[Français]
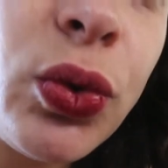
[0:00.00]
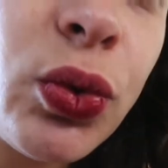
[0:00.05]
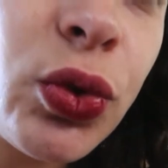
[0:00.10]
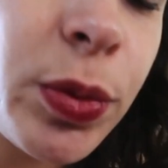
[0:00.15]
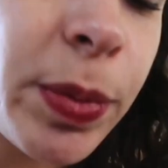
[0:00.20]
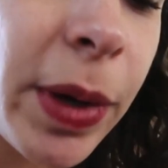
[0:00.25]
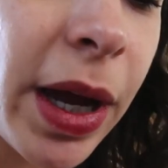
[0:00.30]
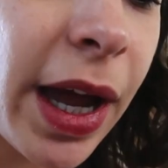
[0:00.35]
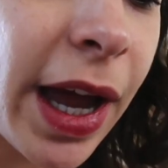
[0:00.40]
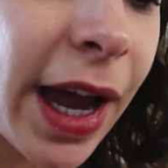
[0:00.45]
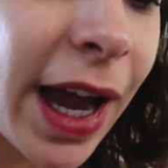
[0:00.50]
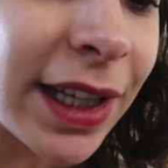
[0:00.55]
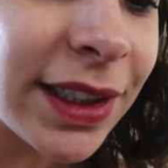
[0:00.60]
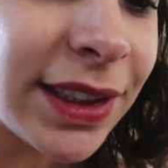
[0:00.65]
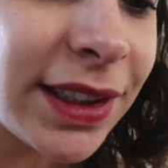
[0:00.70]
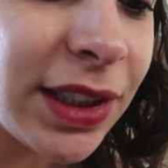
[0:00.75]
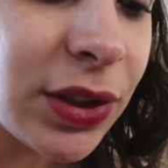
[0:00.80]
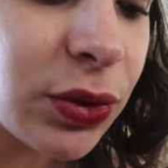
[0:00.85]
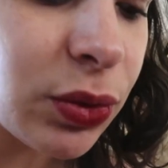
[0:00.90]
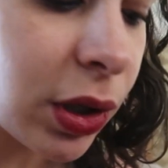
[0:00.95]
ne touche pas.
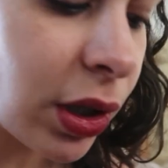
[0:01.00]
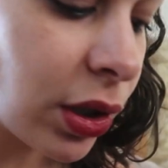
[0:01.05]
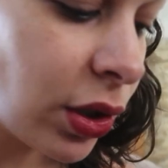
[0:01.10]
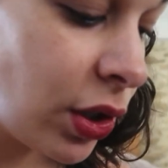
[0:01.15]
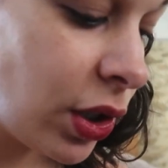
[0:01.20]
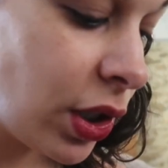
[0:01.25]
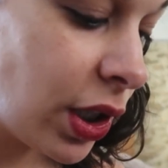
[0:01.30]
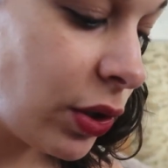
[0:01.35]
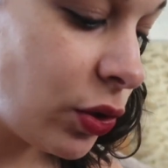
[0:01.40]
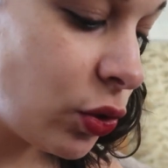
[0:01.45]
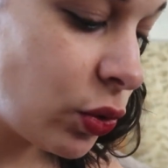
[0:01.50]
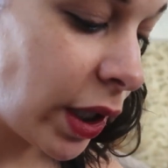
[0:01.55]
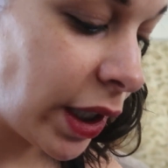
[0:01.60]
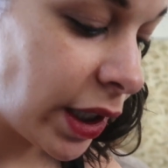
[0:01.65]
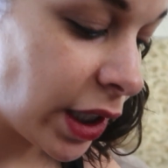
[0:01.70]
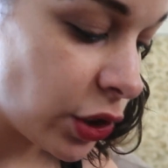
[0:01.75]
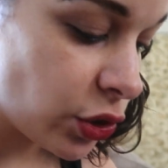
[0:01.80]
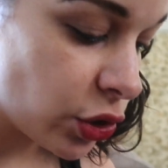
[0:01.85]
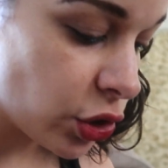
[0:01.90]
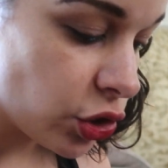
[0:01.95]
Assis-toi. Joue
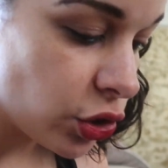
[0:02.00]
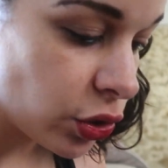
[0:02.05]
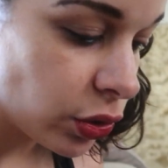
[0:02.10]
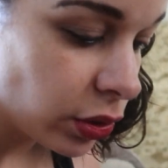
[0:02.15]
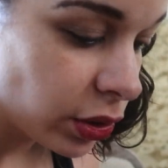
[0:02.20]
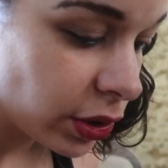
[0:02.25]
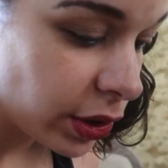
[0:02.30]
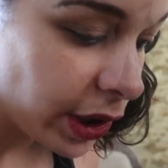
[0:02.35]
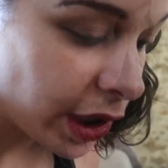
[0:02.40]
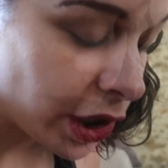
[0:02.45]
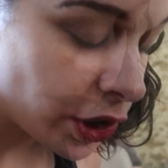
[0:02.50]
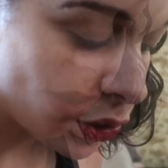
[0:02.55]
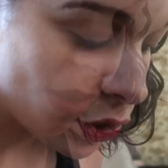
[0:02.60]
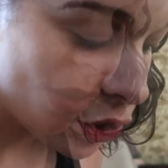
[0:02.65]
avec les Jojo. Les